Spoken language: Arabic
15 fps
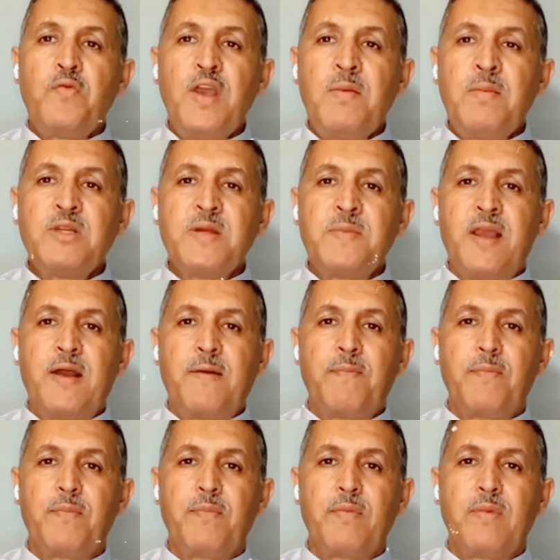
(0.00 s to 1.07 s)
علم الجميع
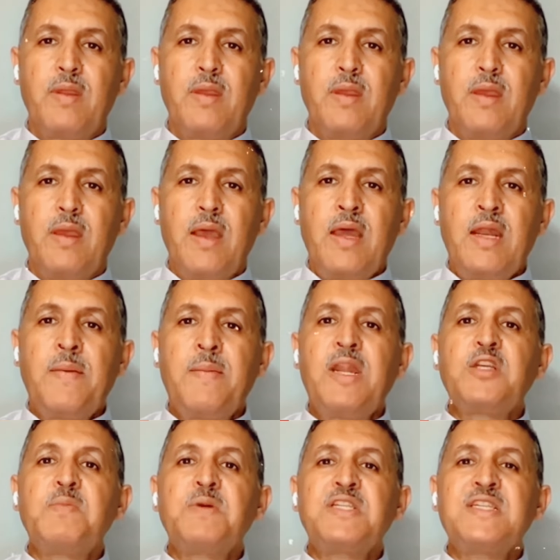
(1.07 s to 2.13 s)
ان
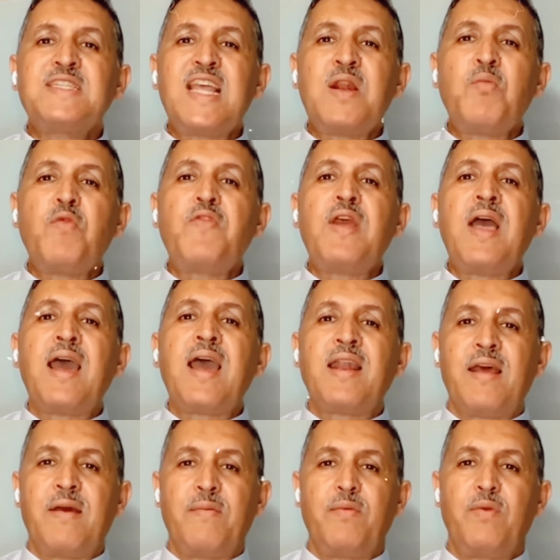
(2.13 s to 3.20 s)
ماناش باش نسلموا في
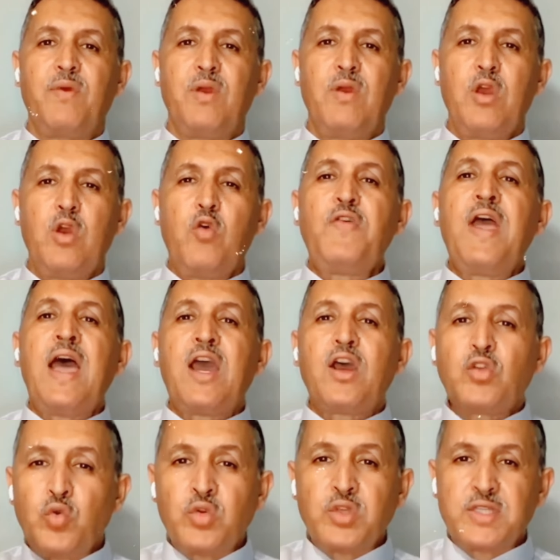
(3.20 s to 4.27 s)
حقنا وفي حق
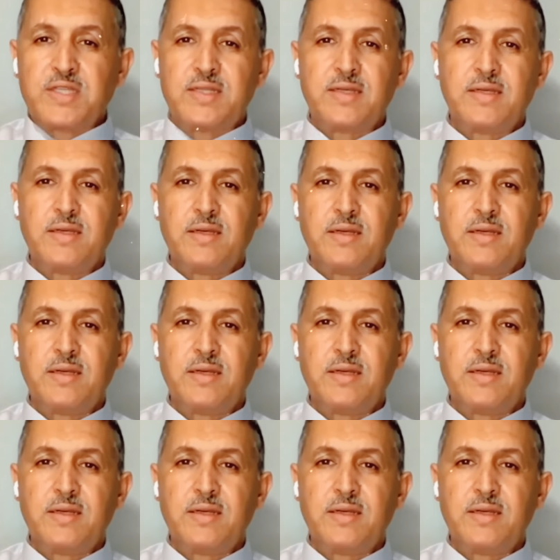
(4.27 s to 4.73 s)
تونس